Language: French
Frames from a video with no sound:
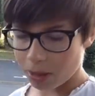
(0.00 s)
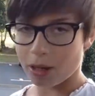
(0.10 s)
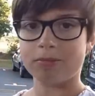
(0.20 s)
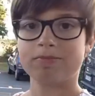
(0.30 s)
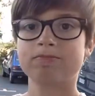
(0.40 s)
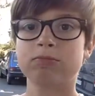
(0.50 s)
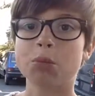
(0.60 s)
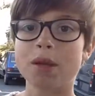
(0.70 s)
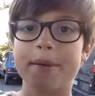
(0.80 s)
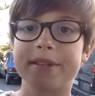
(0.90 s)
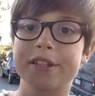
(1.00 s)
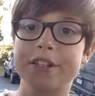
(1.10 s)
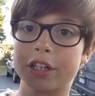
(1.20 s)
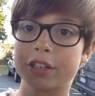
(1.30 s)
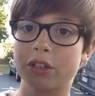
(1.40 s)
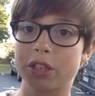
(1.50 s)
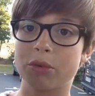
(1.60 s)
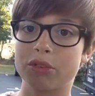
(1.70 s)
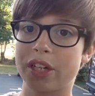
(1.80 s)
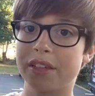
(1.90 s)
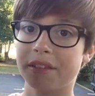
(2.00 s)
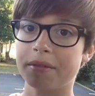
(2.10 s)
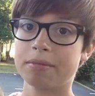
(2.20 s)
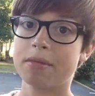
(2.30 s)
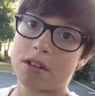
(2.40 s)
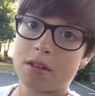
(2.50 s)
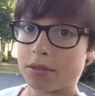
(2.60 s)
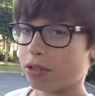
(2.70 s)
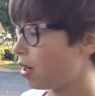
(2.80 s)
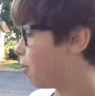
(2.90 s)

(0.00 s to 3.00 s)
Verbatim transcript: bah, pour me déplacer, j'ai ressorti mon skate. Hein, parce qu'il